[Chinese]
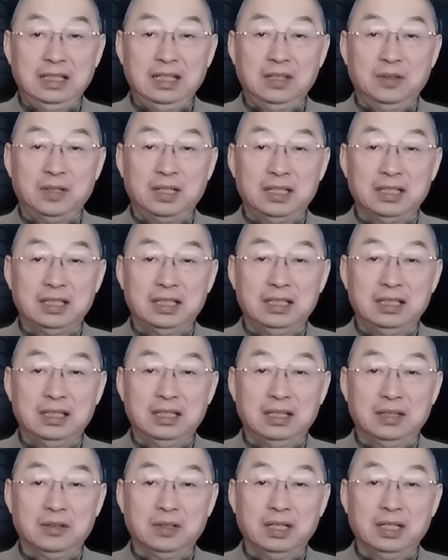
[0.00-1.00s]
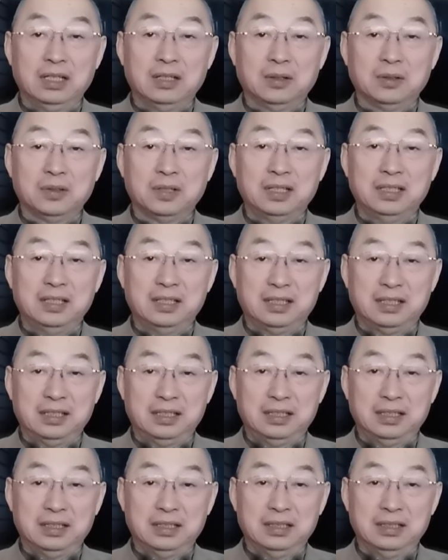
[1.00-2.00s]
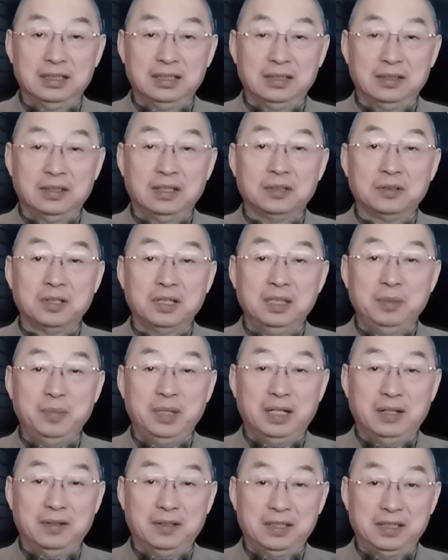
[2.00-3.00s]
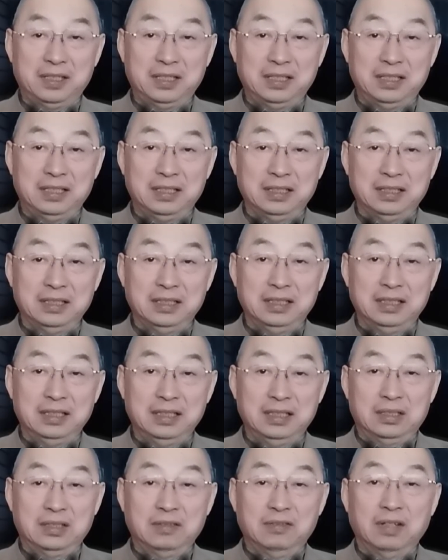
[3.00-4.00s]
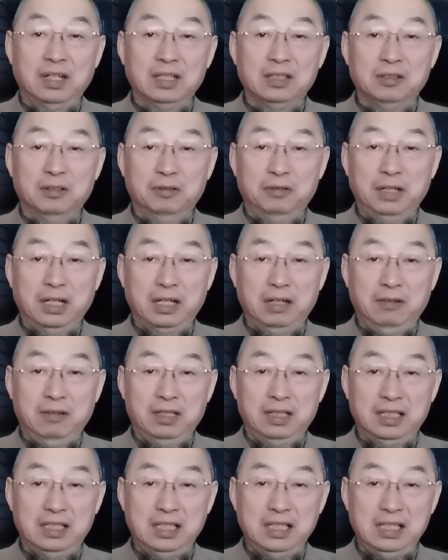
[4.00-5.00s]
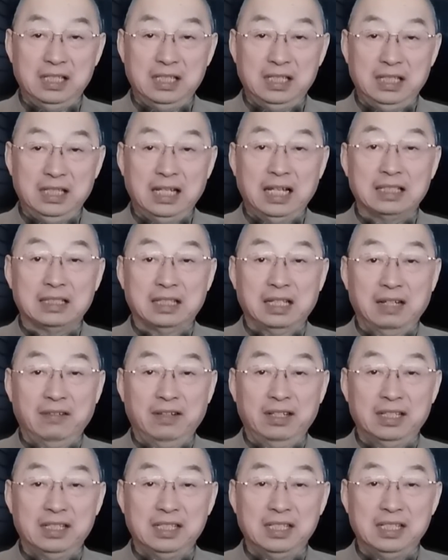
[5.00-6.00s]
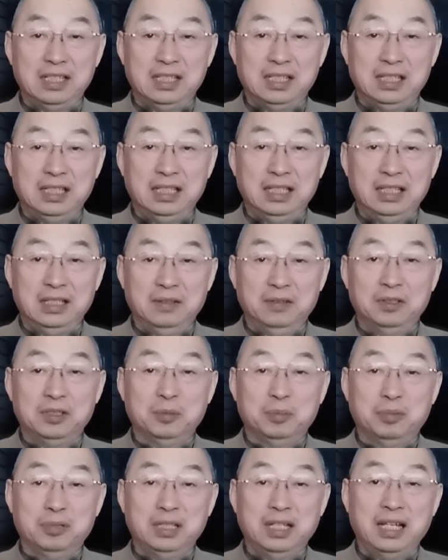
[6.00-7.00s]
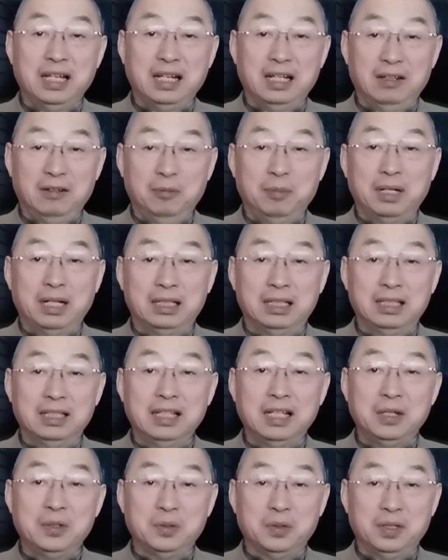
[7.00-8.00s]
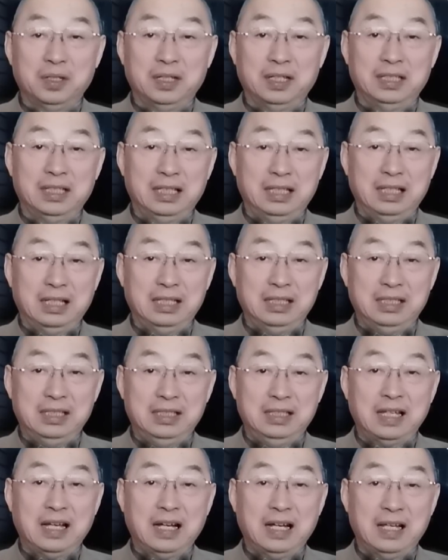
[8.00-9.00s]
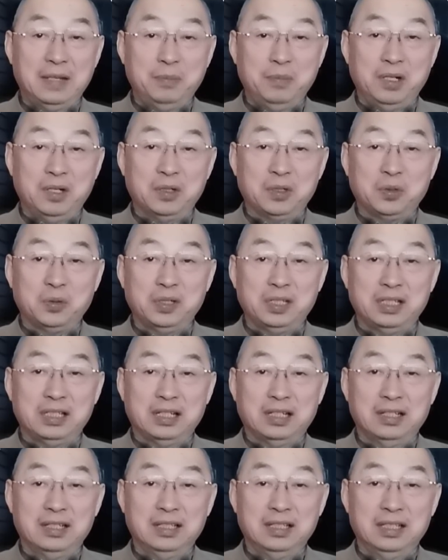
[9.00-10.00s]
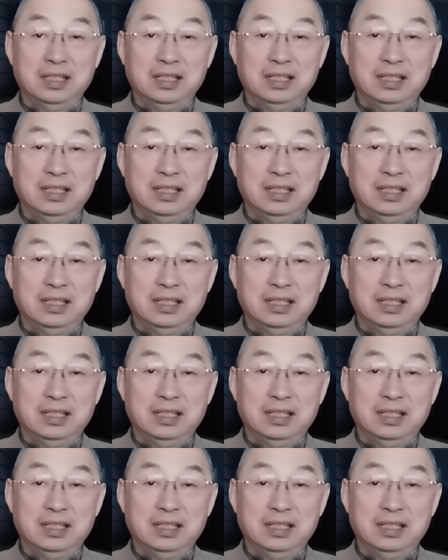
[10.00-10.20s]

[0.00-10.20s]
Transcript: 第二话题呢，关于高端的事情，高端疫苗的事情，是网友发给我的信息，来自台湾的信息，我就不念了，我把它的内容和大家大概描述一下。